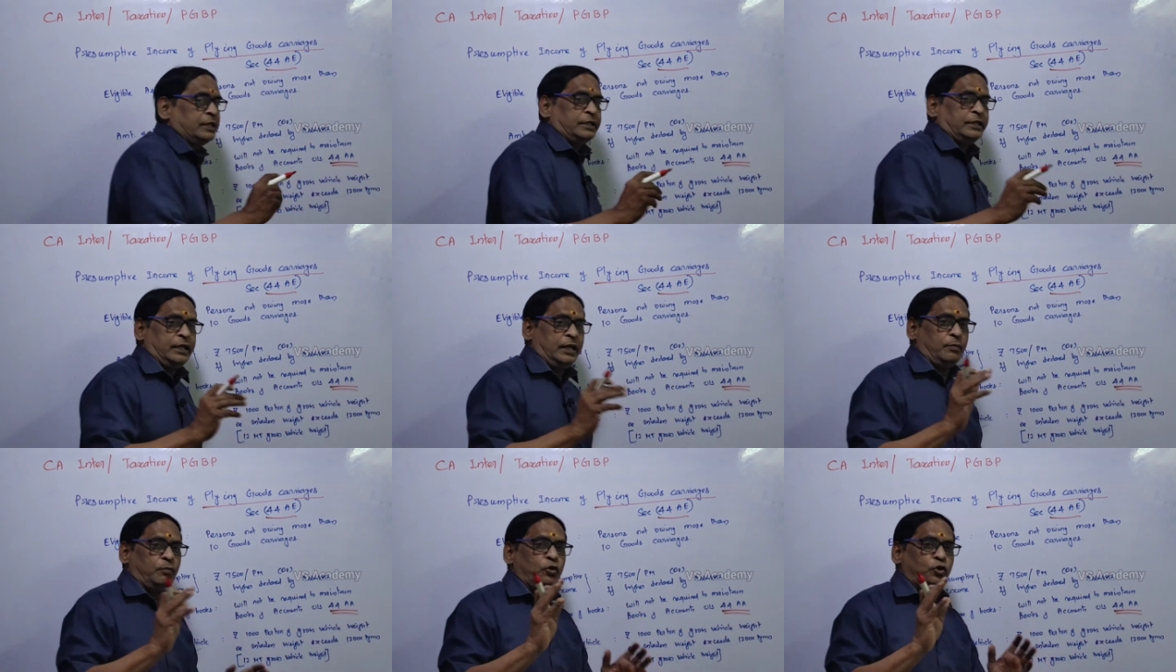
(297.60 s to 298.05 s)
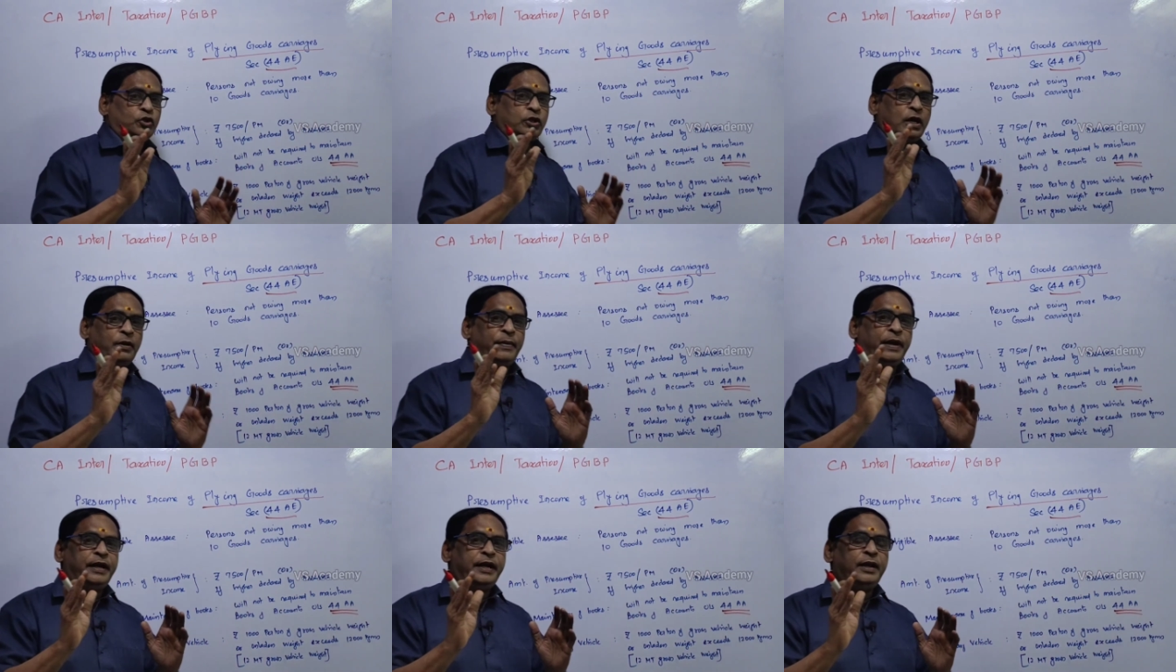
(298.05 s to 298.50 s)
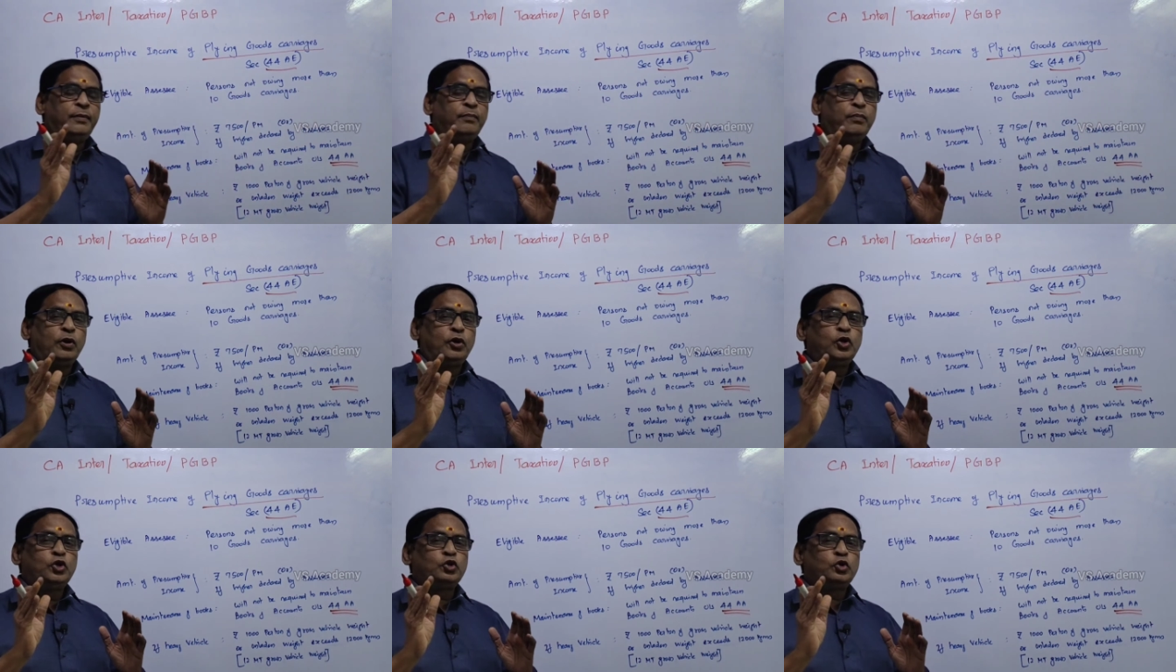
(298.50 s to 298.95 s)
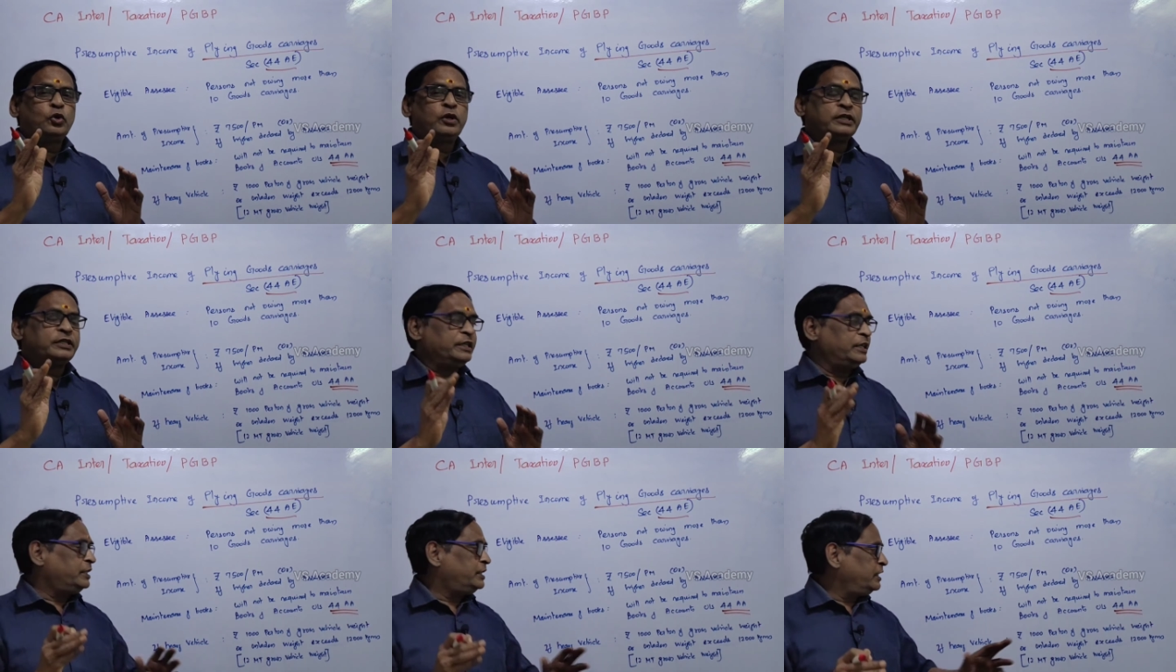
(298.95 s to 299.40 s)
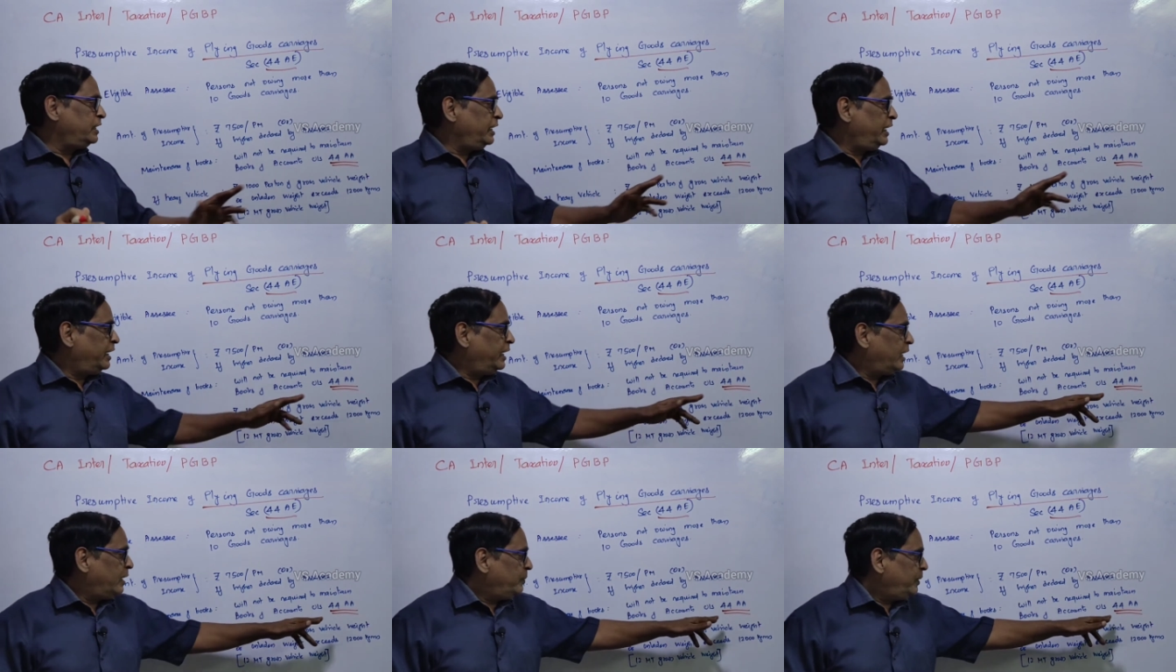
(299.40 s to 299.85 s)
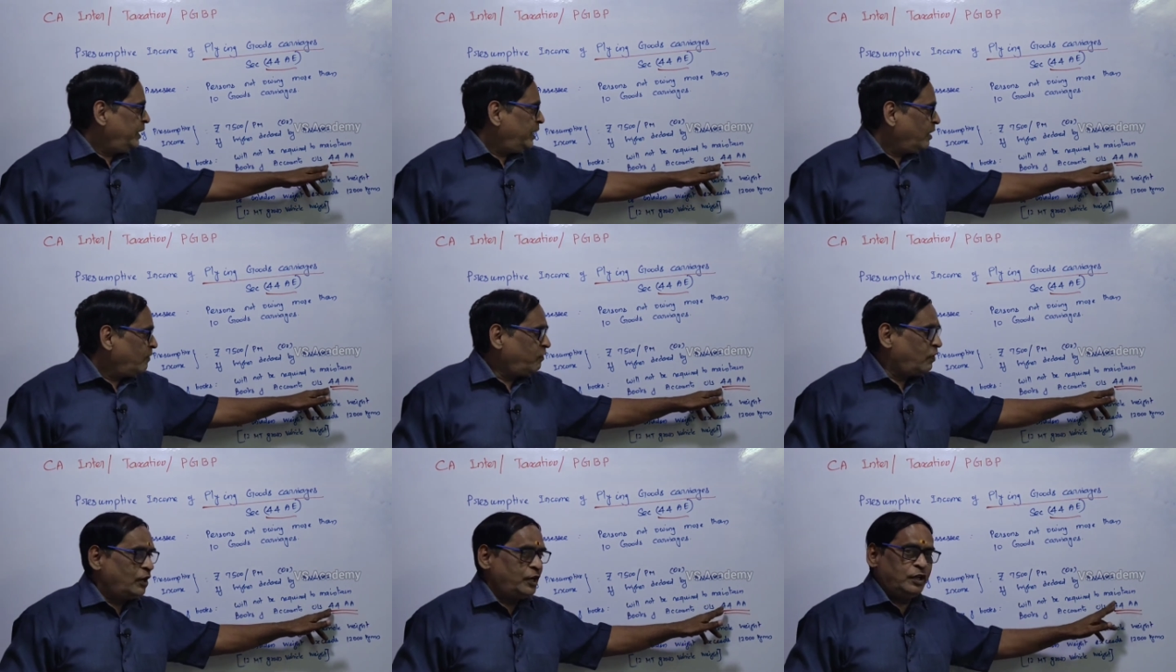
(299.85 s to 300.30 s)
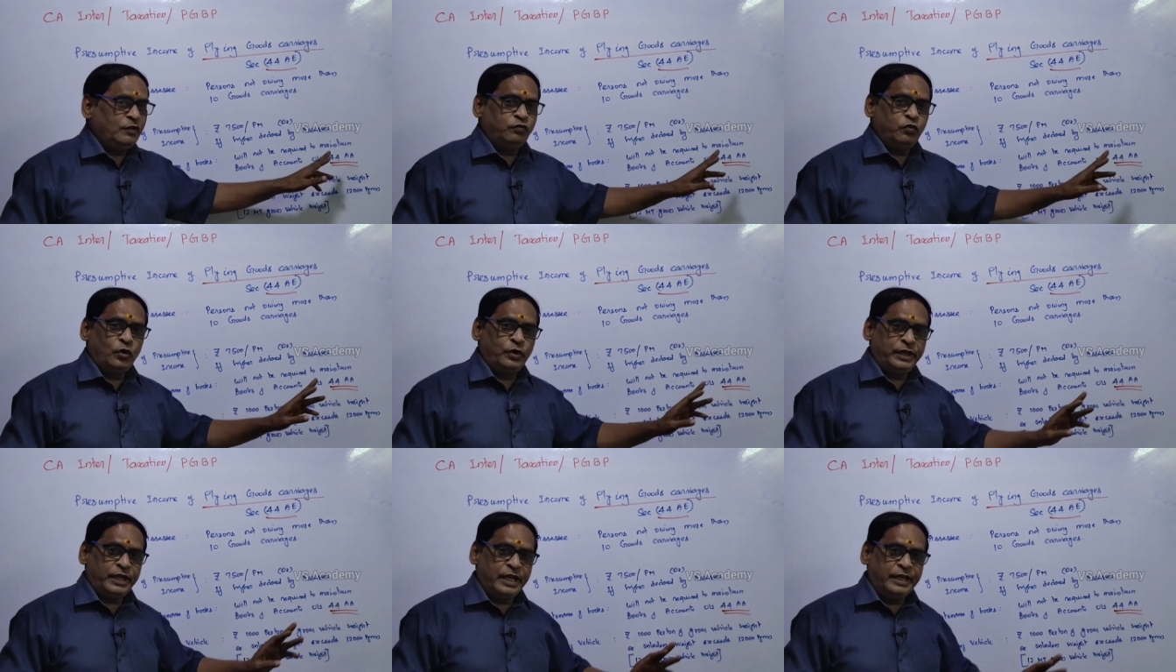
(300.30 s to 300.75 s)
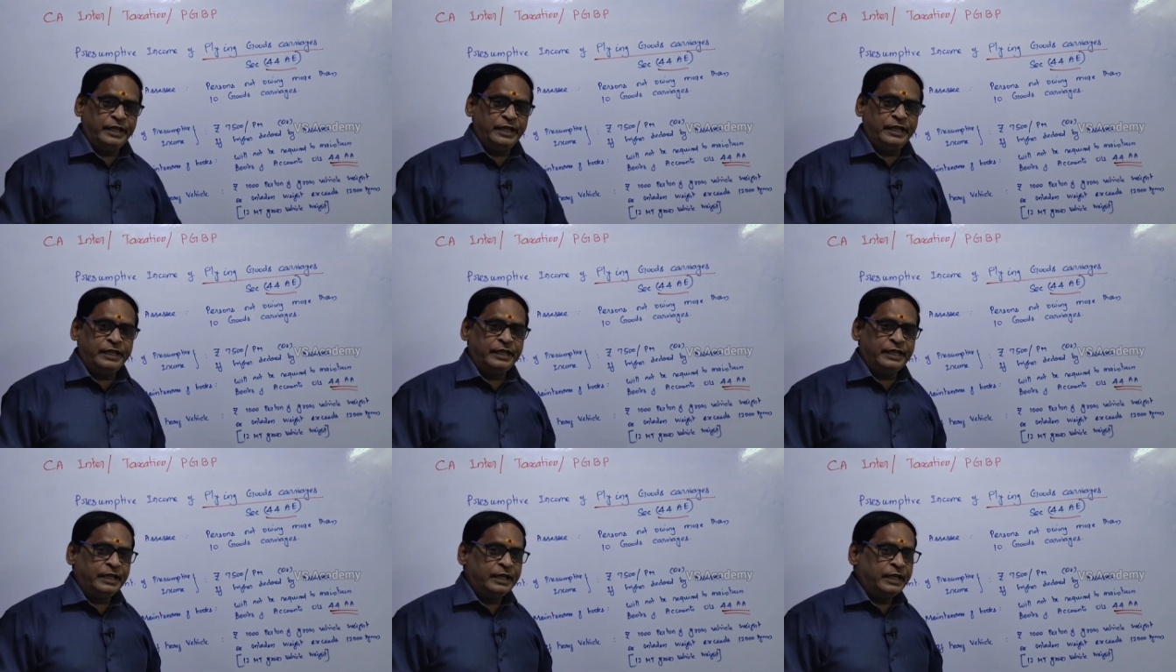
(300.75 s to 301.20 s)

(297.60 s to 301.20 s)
சில புக்ஸ்லாம் மெயின்டைன் பண்ணணும்னு சொல்கிற செக்ஷன் என்ன அப்படின்னா ஃபார்ட்டி ஃபோர் ஏஇ